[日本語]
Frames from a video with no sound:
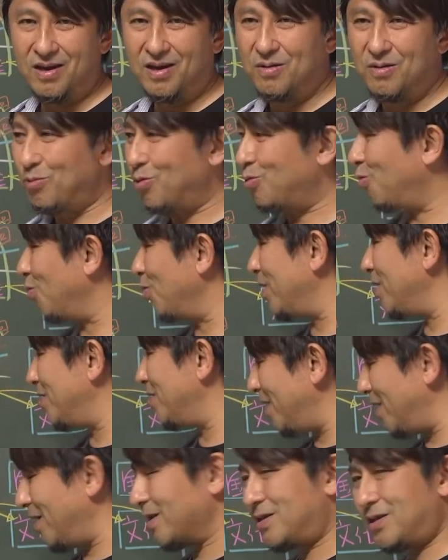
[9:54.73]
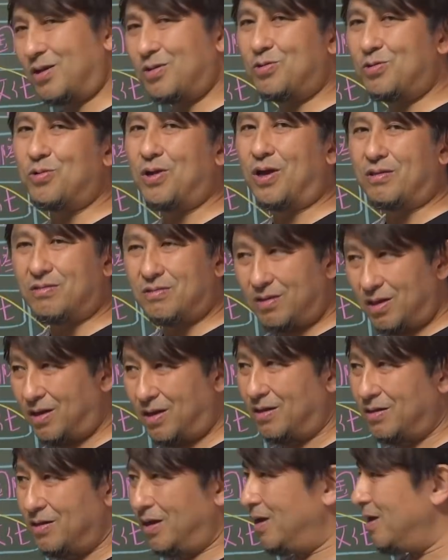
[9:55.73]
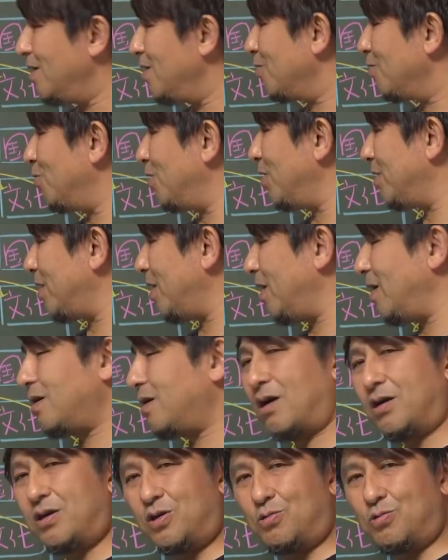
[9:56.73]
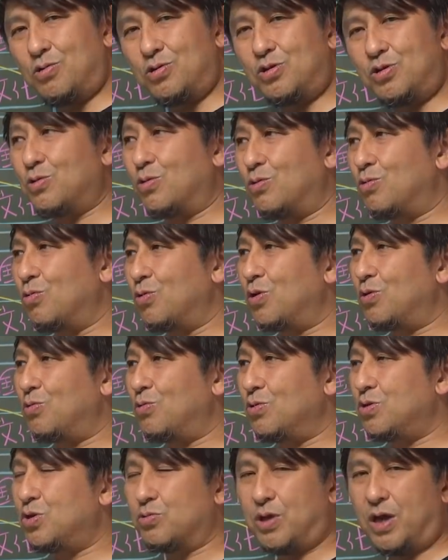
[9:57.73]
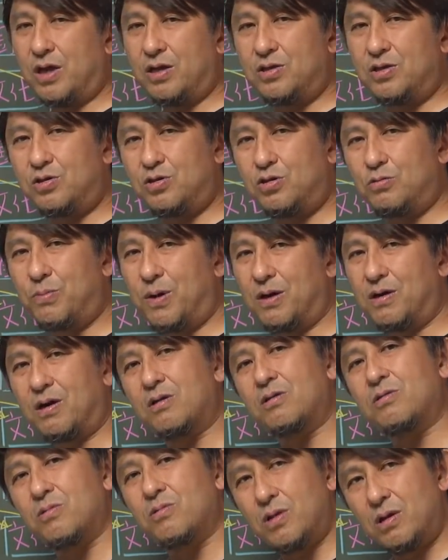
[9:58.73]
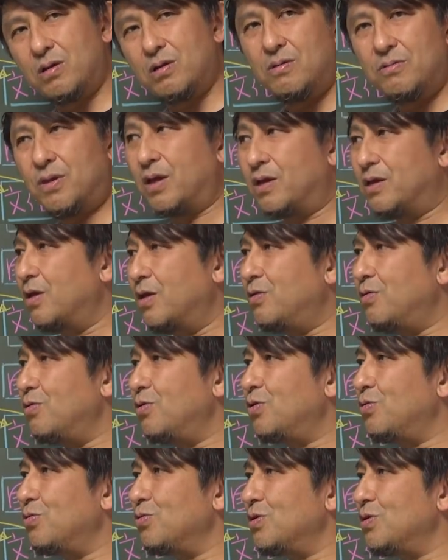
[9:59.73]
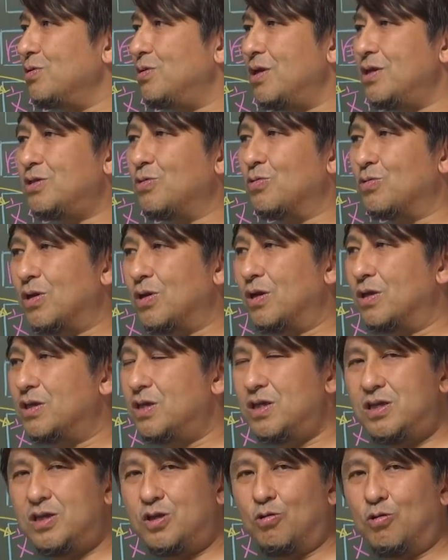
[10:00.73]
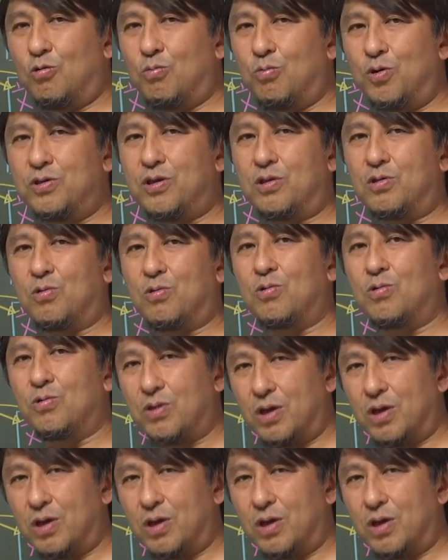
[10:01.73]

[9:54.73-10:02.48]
もうこれでちゃんとやってでこれって夏期講習と冬季講習に演習版があるのねで結局共通テストっていうのは知識を覚えたところ